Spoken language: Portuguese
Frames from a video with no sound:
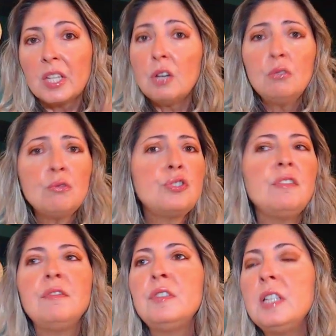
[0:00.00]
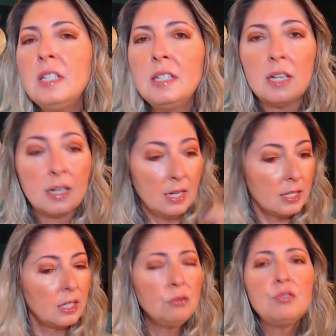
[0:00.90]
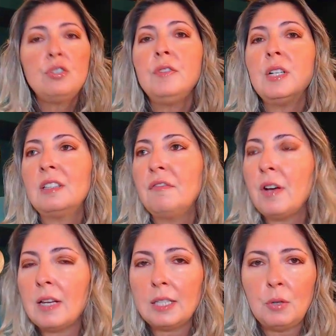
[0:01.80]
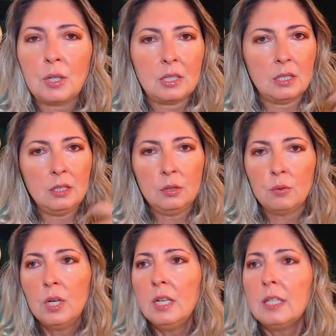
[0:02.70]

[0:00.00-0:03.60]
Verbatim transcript: que eu não devia, que eu não devia ter falado aquilo,